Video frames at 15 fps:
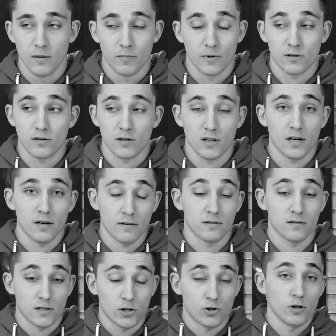Просто я
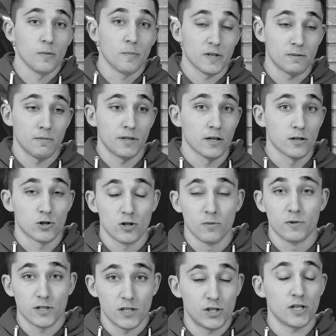зашел, посмотрел, что
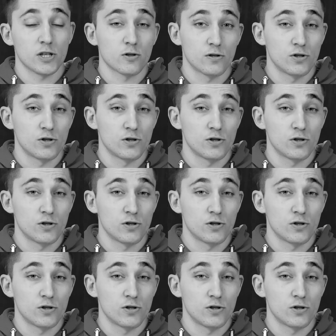можно сейчас...